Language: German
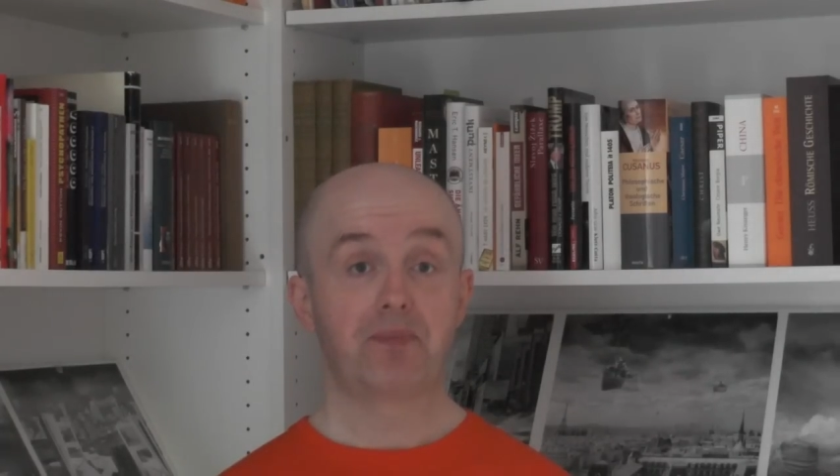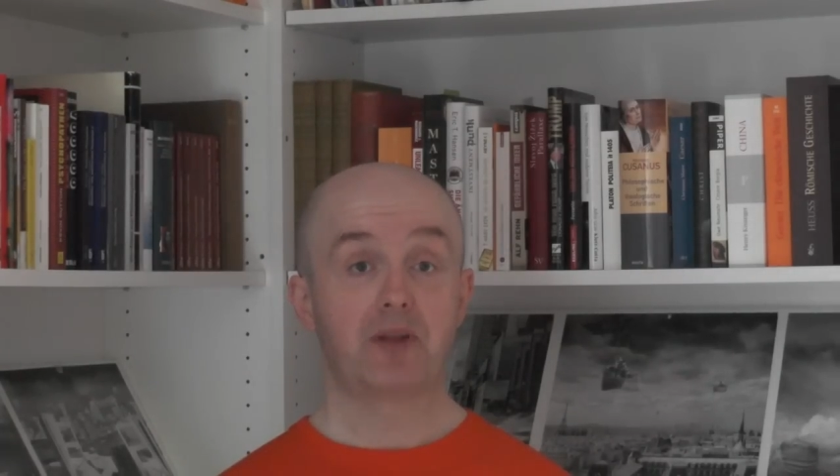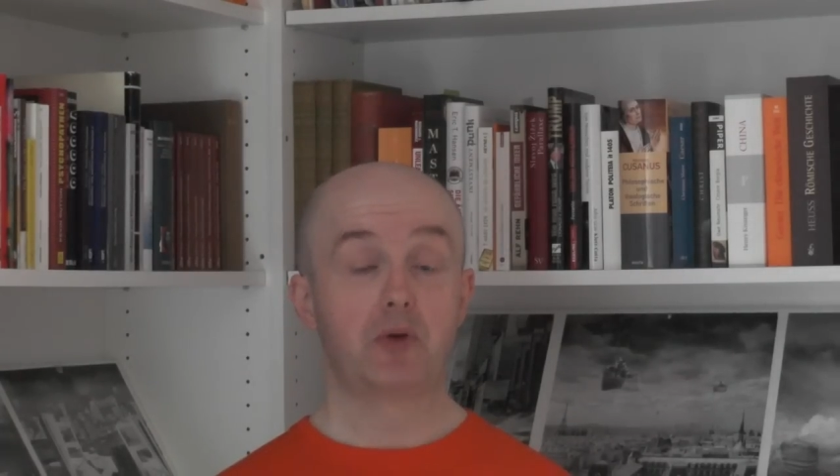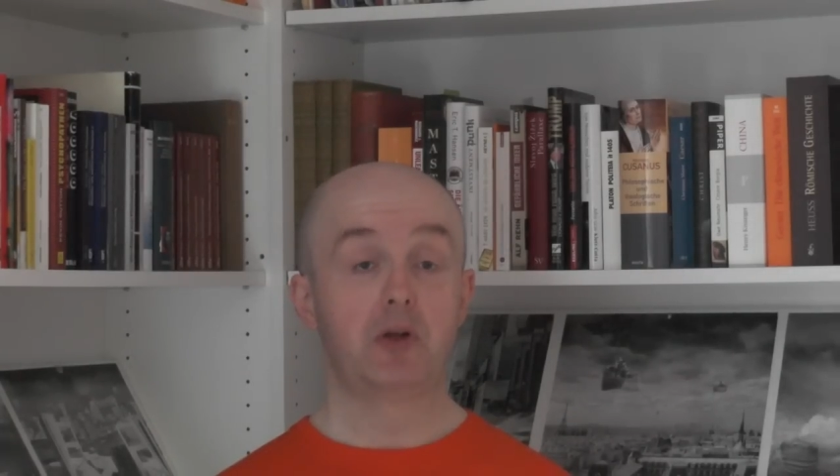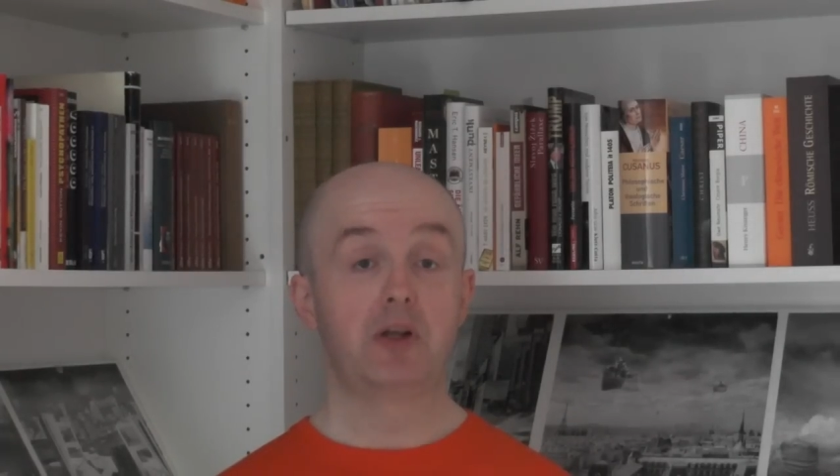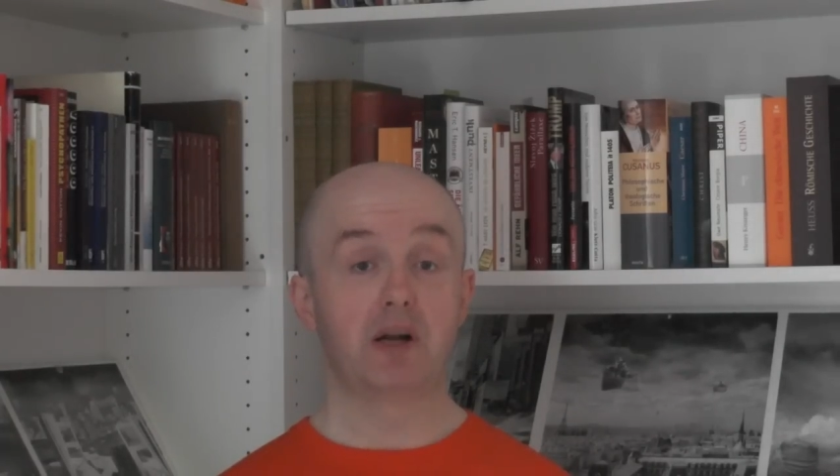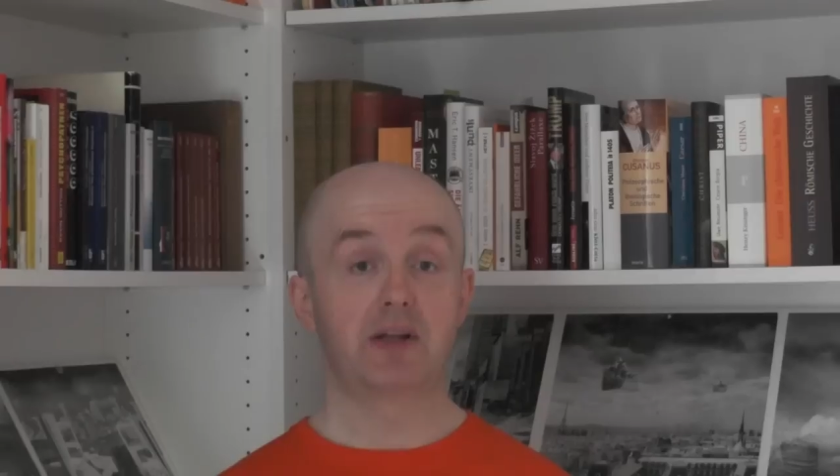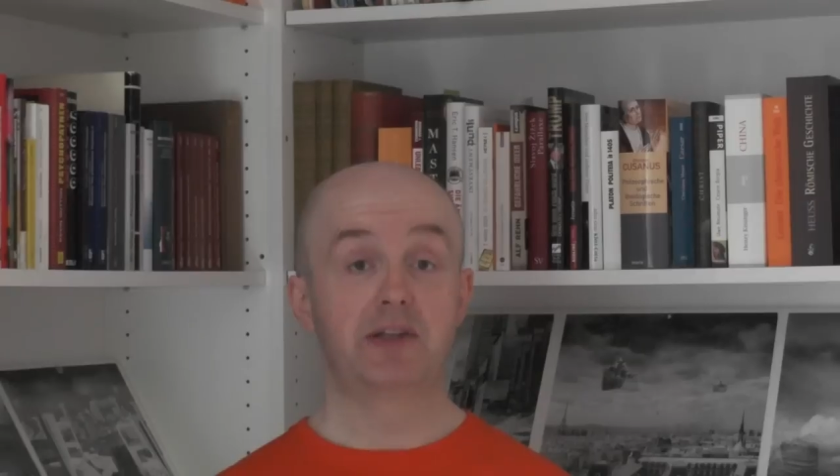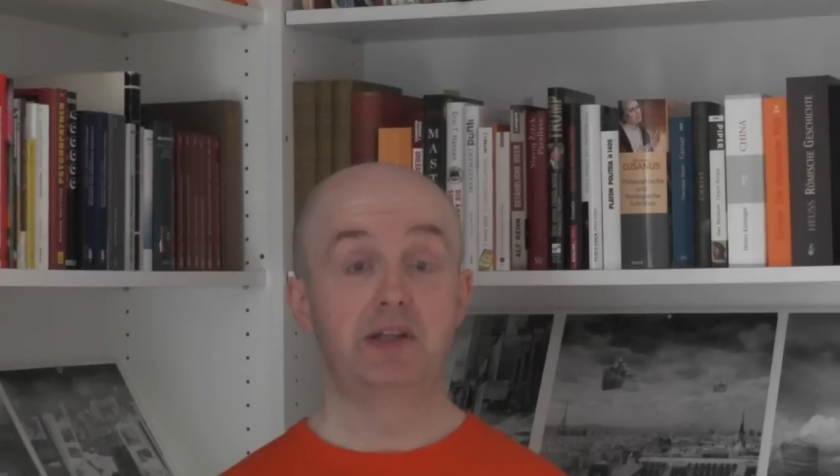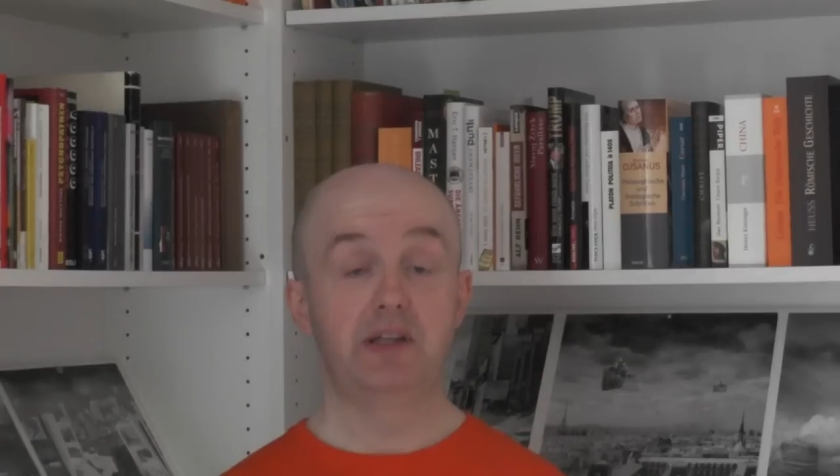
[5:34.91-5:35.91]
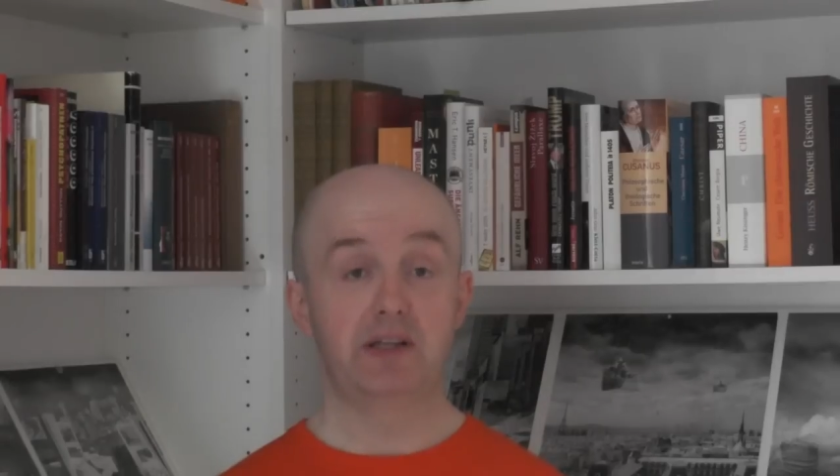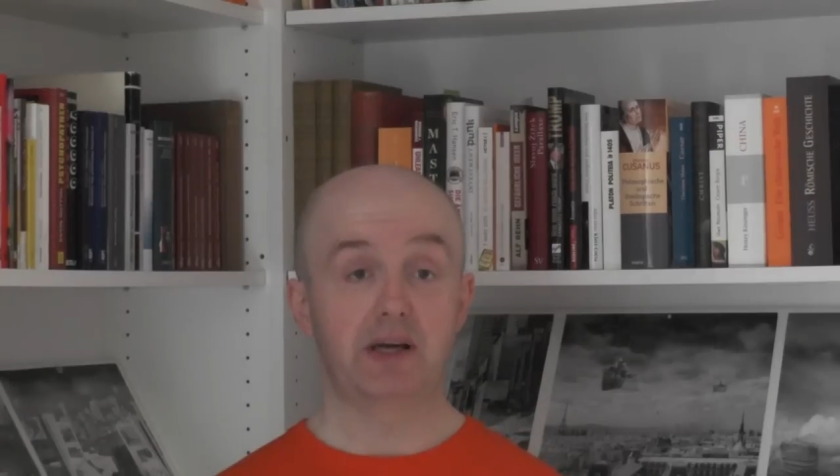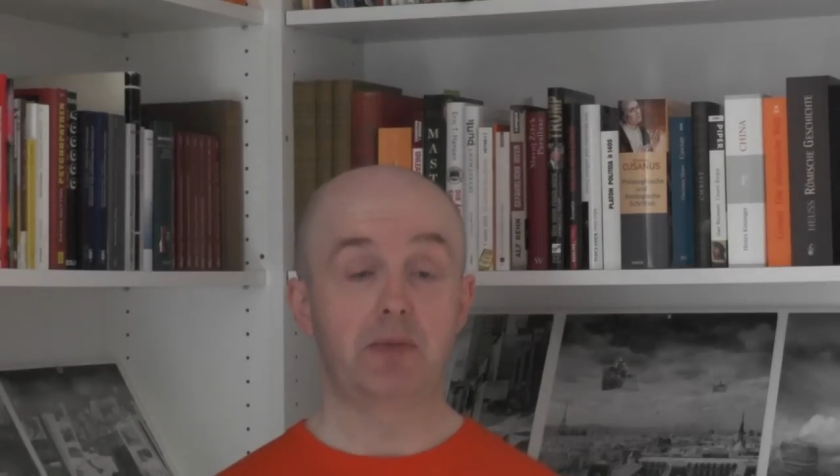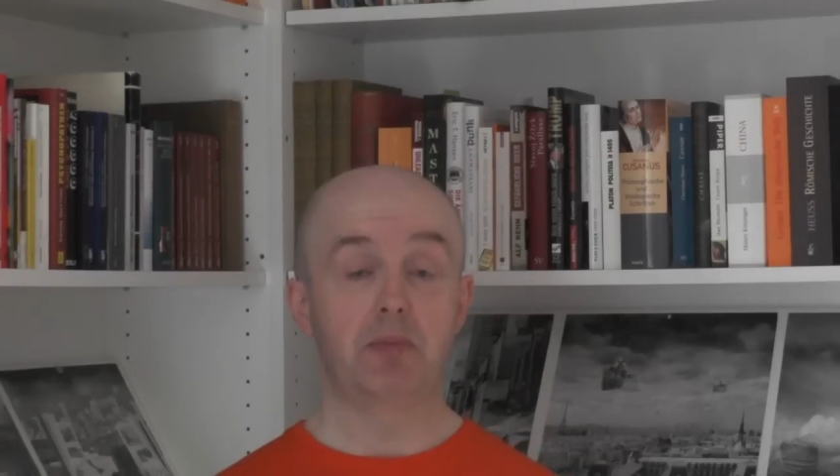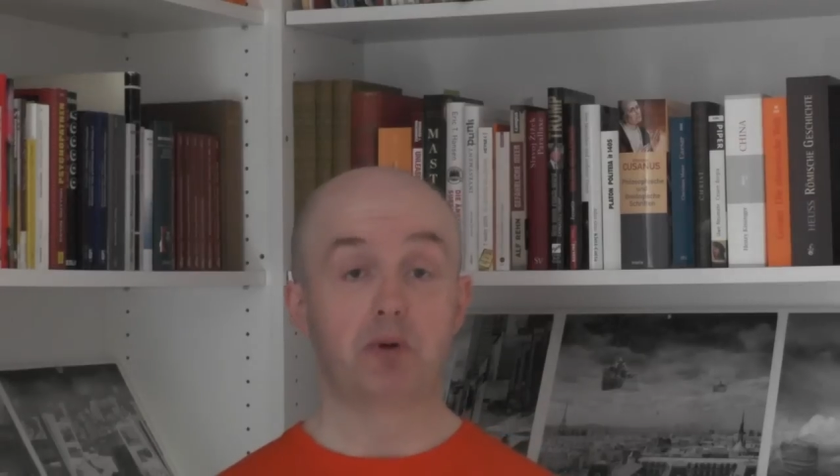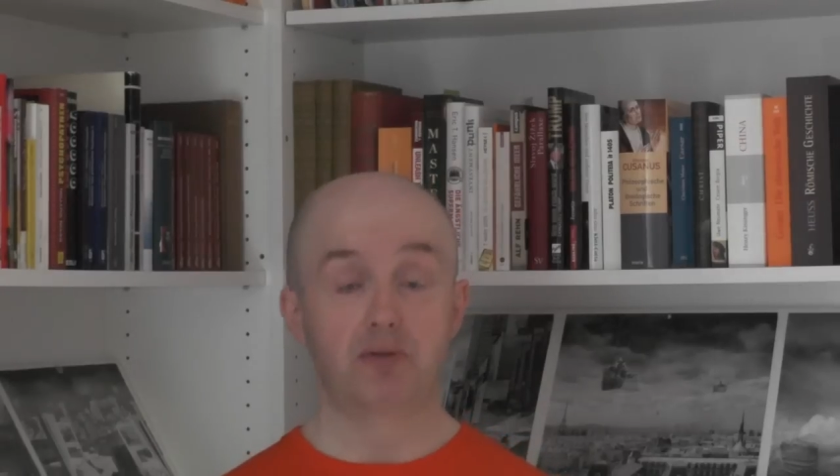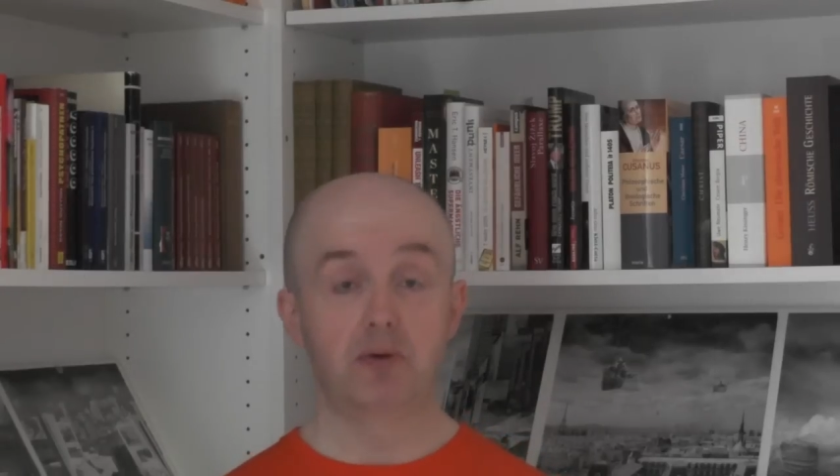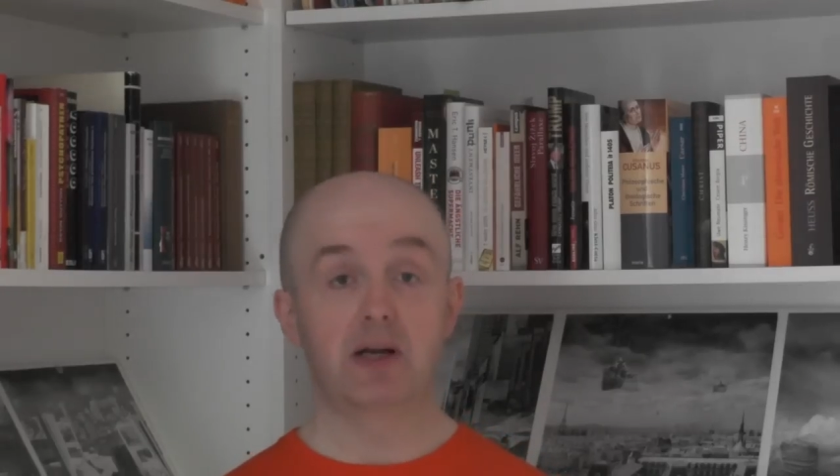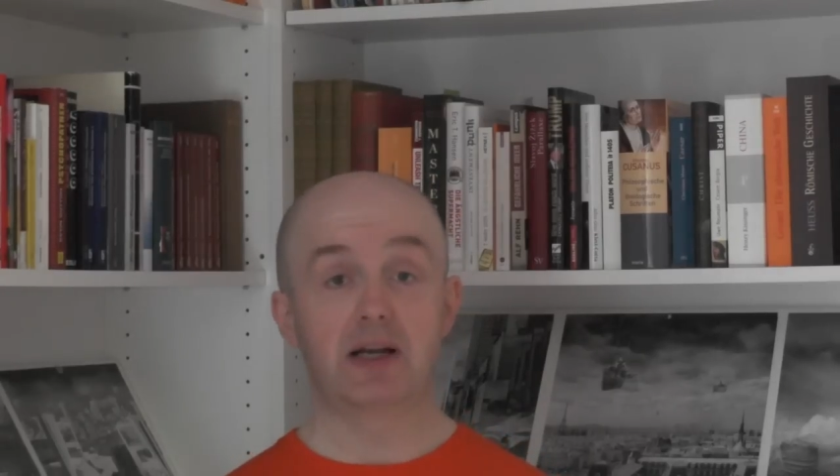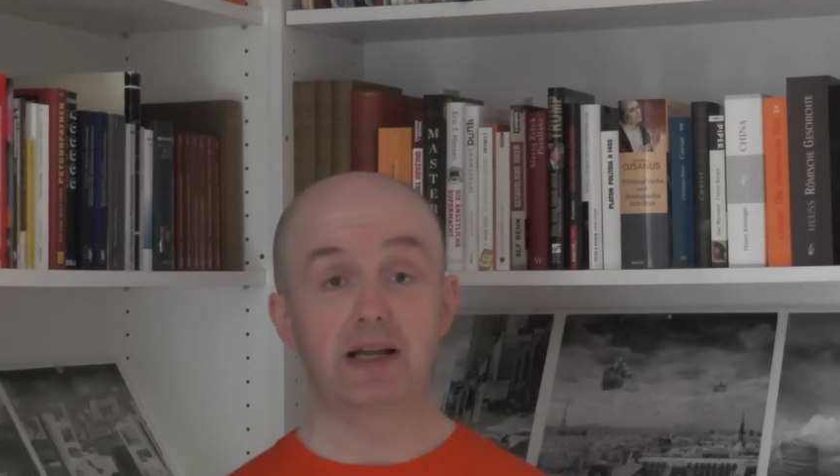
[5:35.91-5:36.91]
Natürlich kann ich jetzt nicht die gesamte
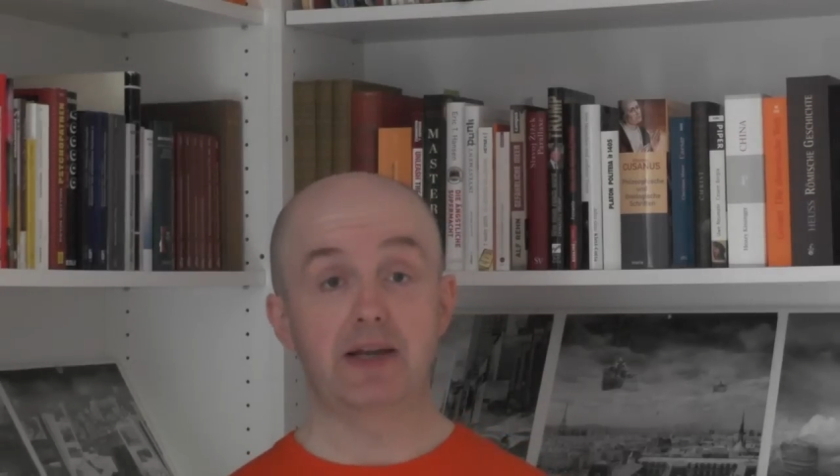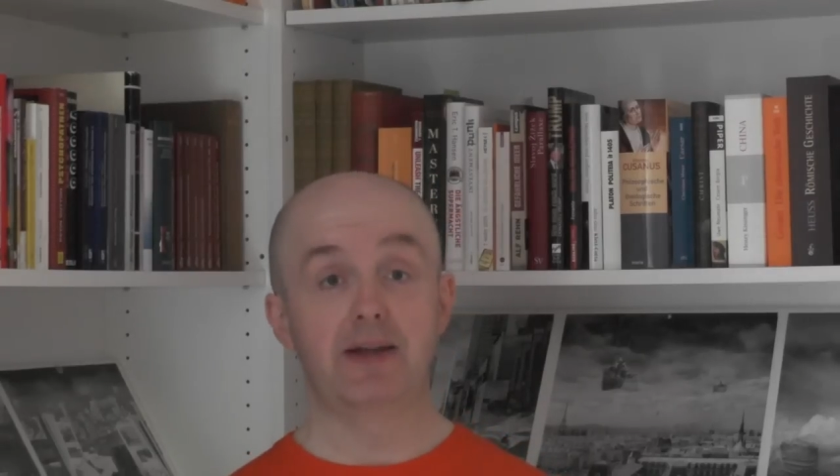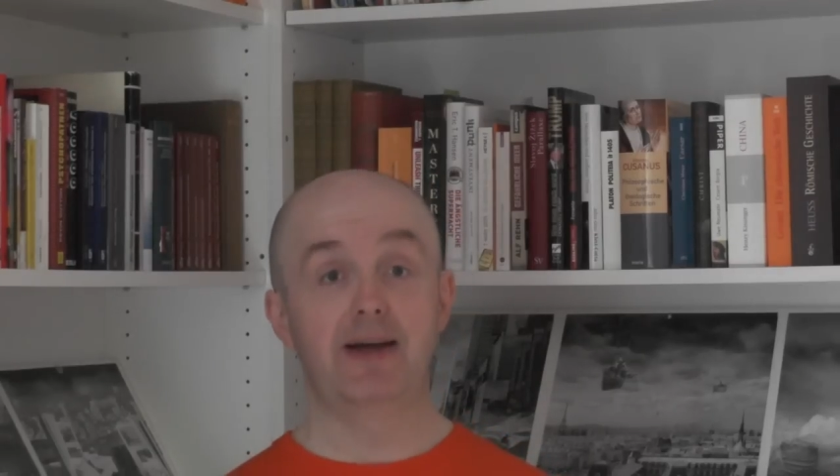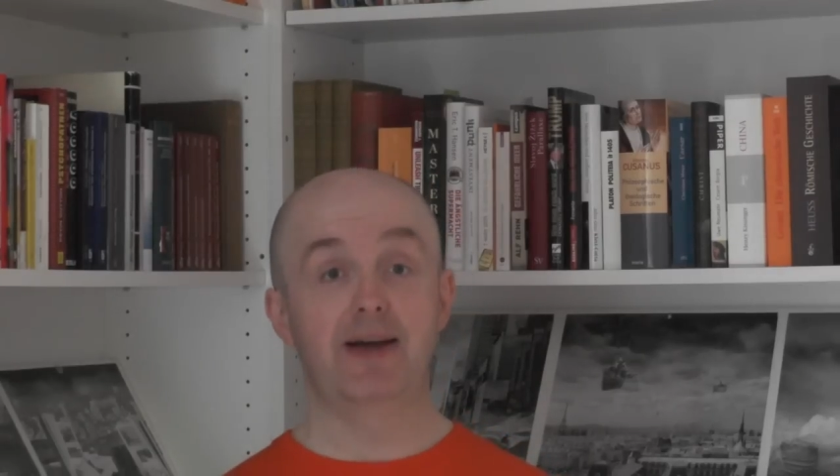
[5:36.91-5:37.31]
Prüfung erklären